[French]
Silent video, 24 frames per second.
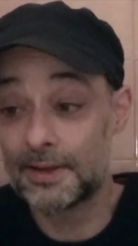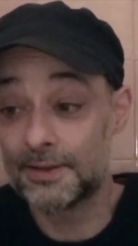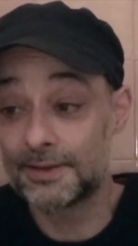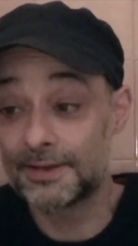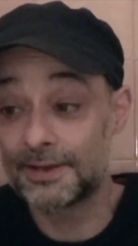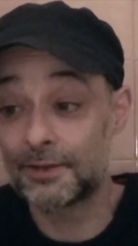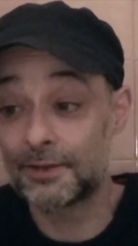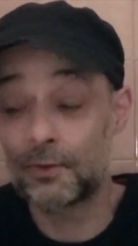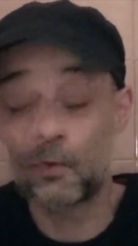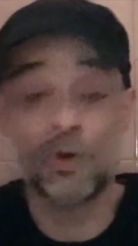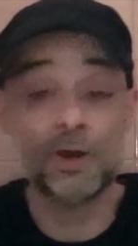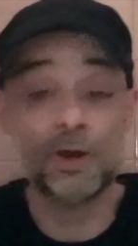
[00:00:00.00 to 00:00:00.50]

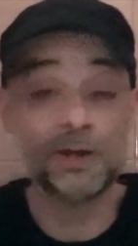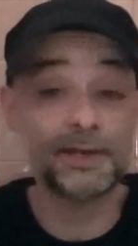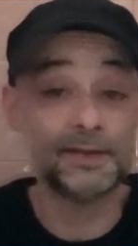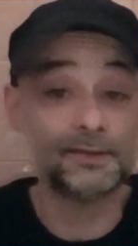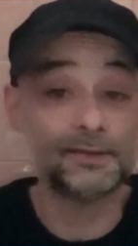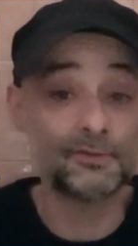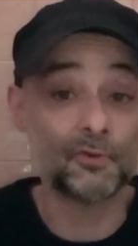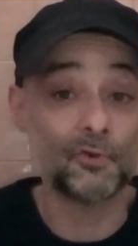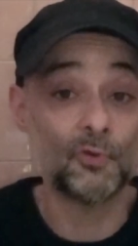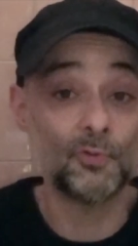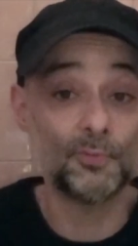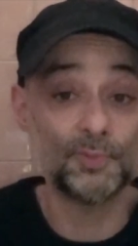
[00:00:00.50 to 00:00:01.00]
qui croyaient
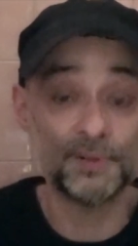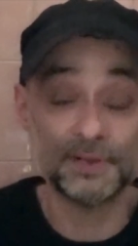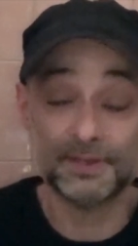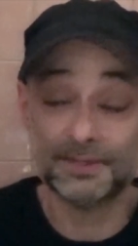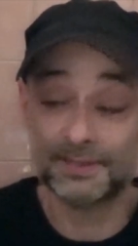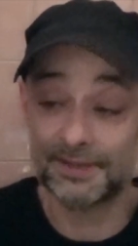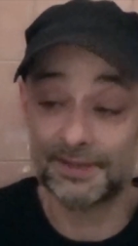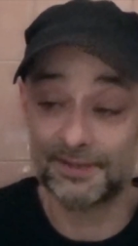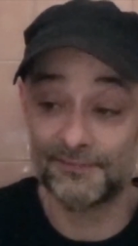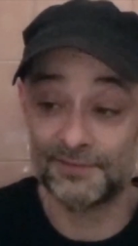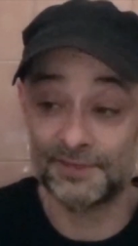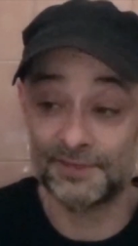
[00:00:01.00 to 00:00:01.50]
tromper
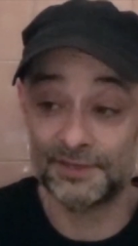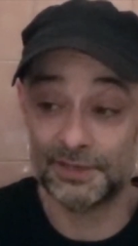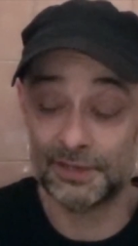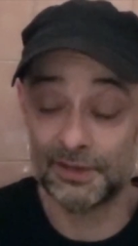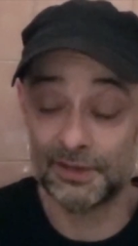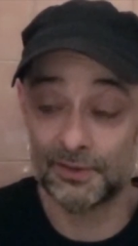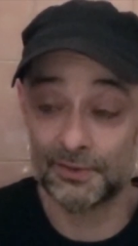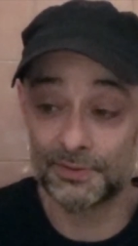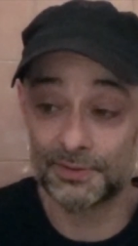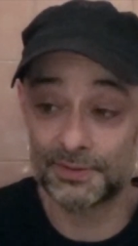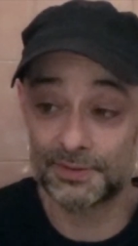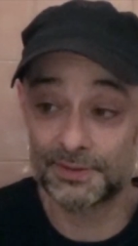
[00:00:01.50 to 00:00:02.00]
sa
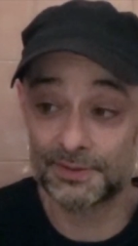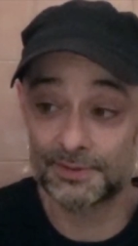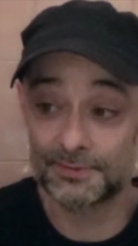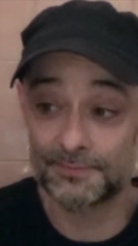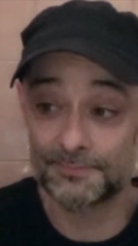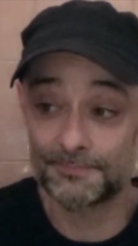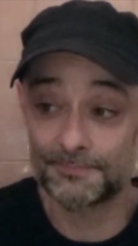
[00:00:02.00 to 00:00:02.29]
vigilance.